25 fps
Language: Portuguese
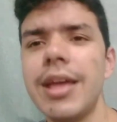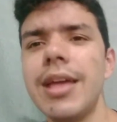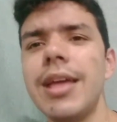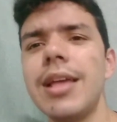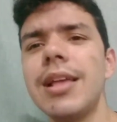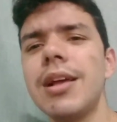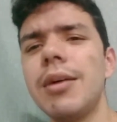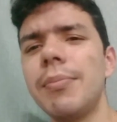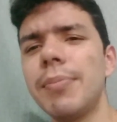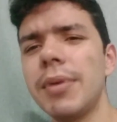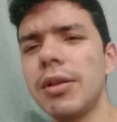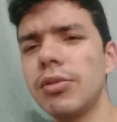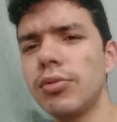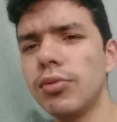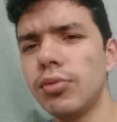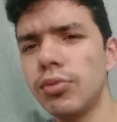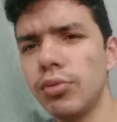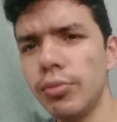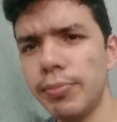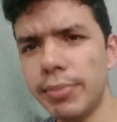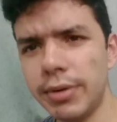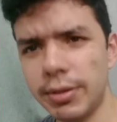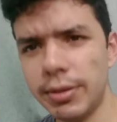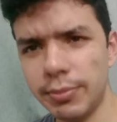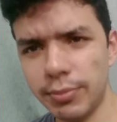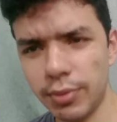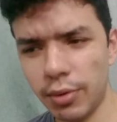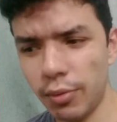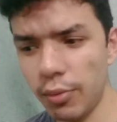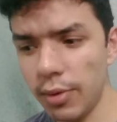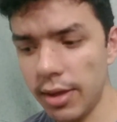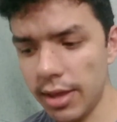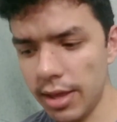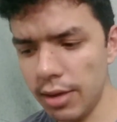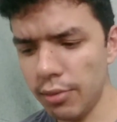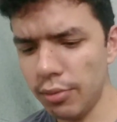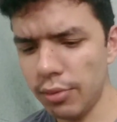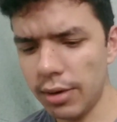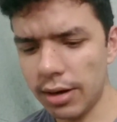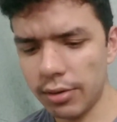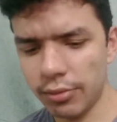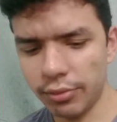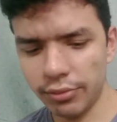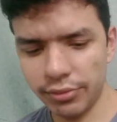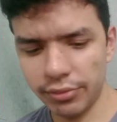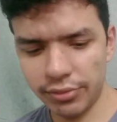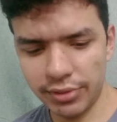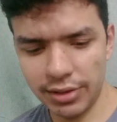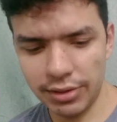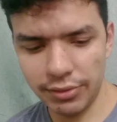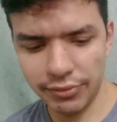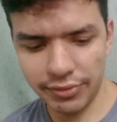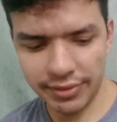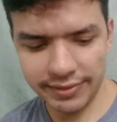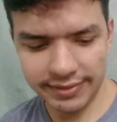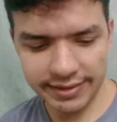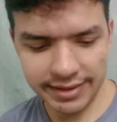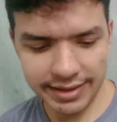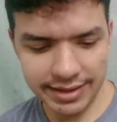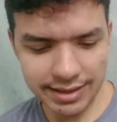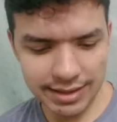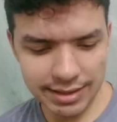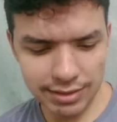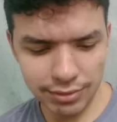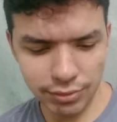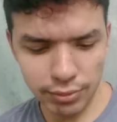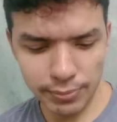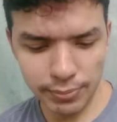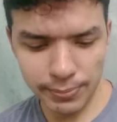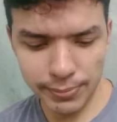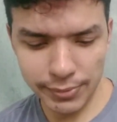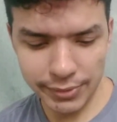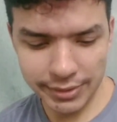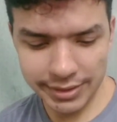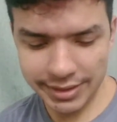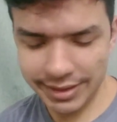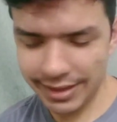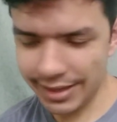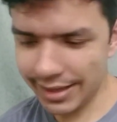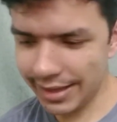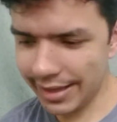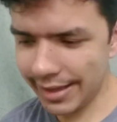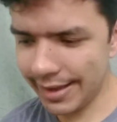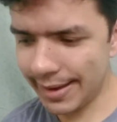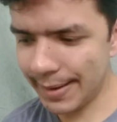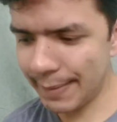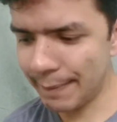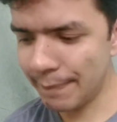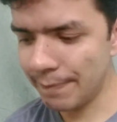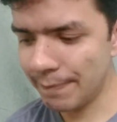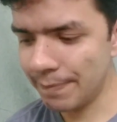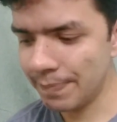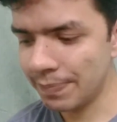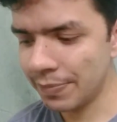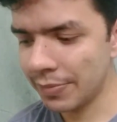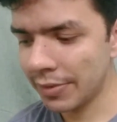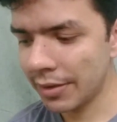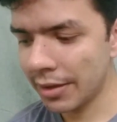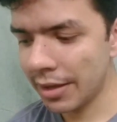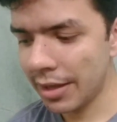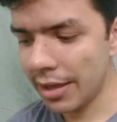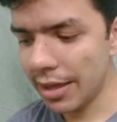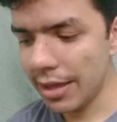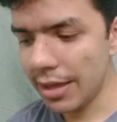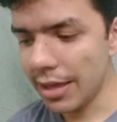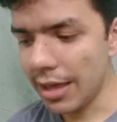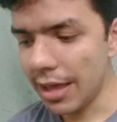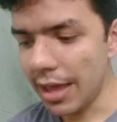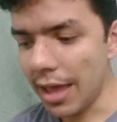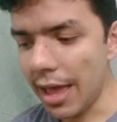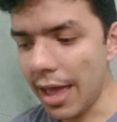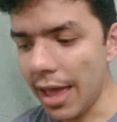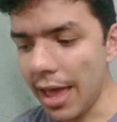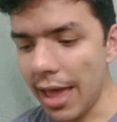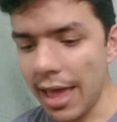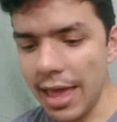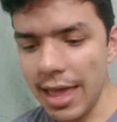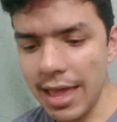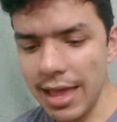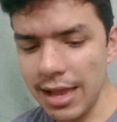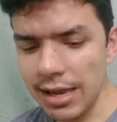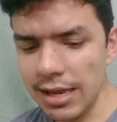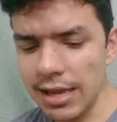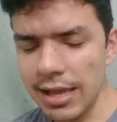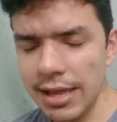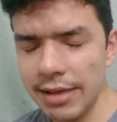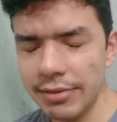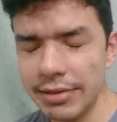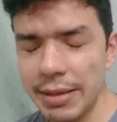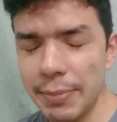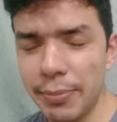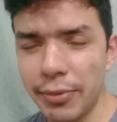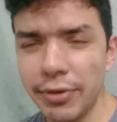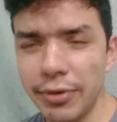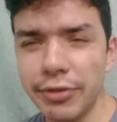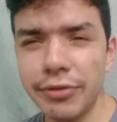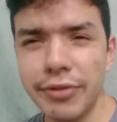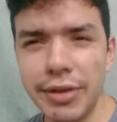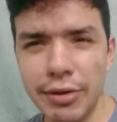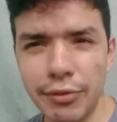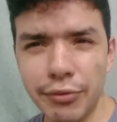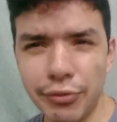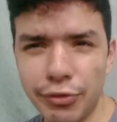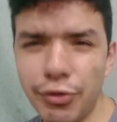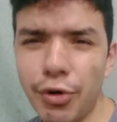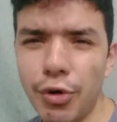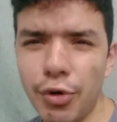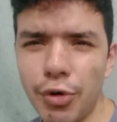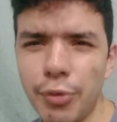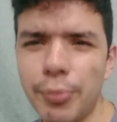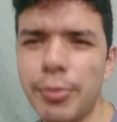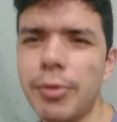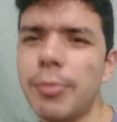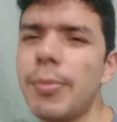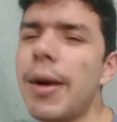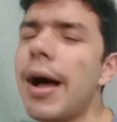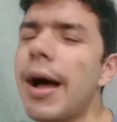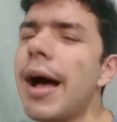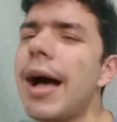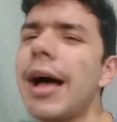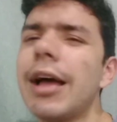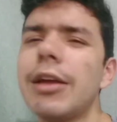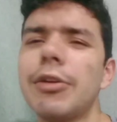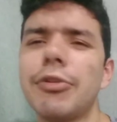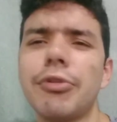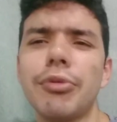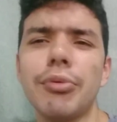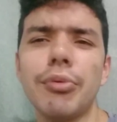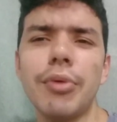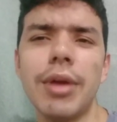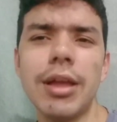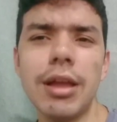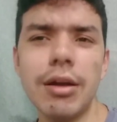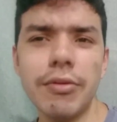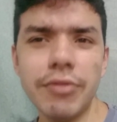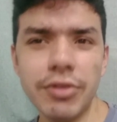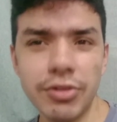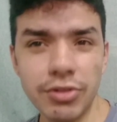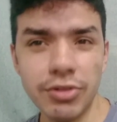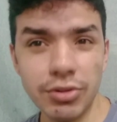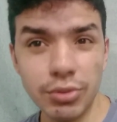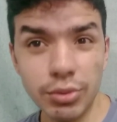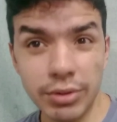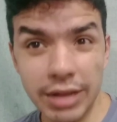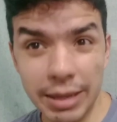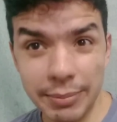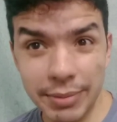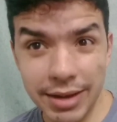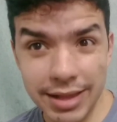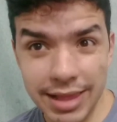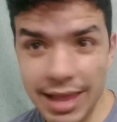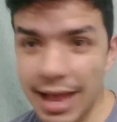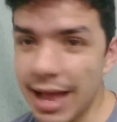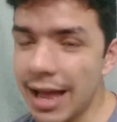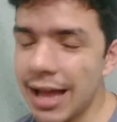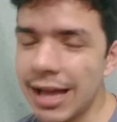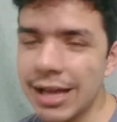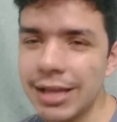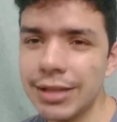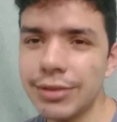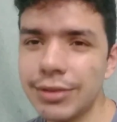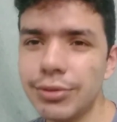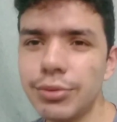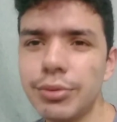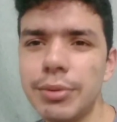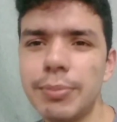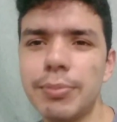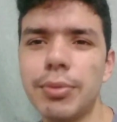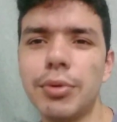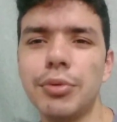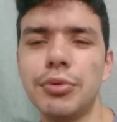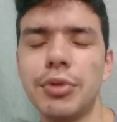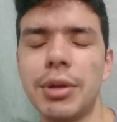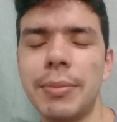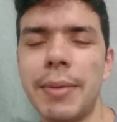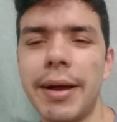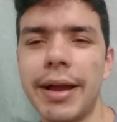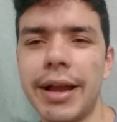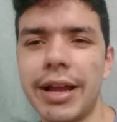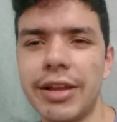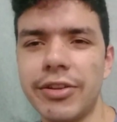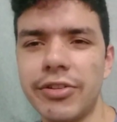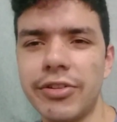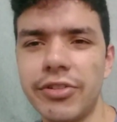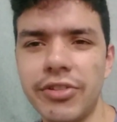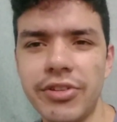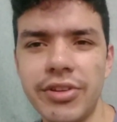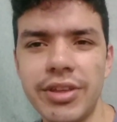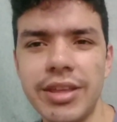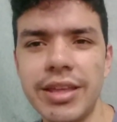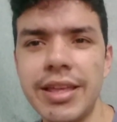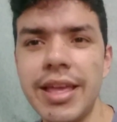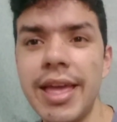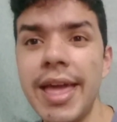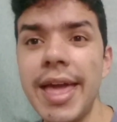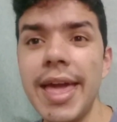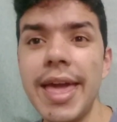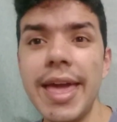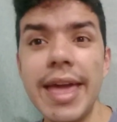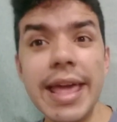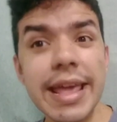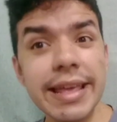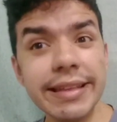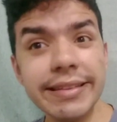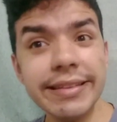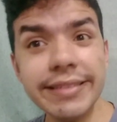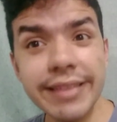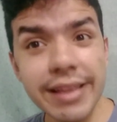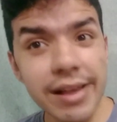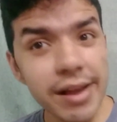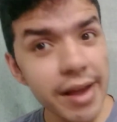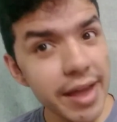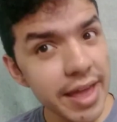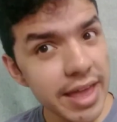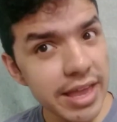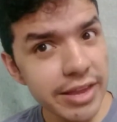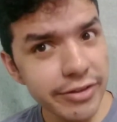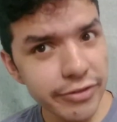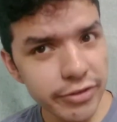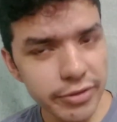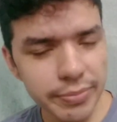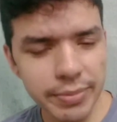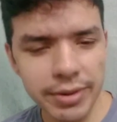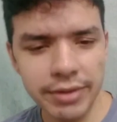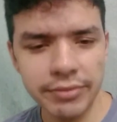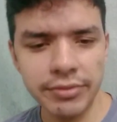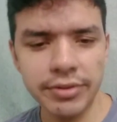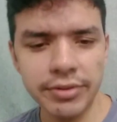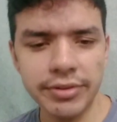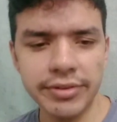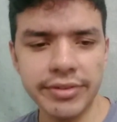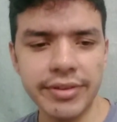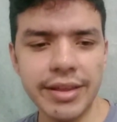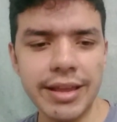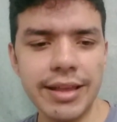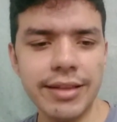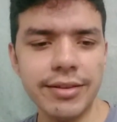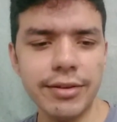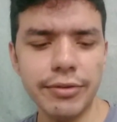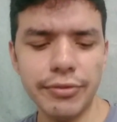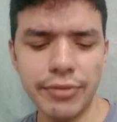Ele é um preço super bom. Eu aconselho fazer isso porque ele depois vem um forro por baixo, ele é um vestido trabalhado em ponto abacaxi, excelente para vocês.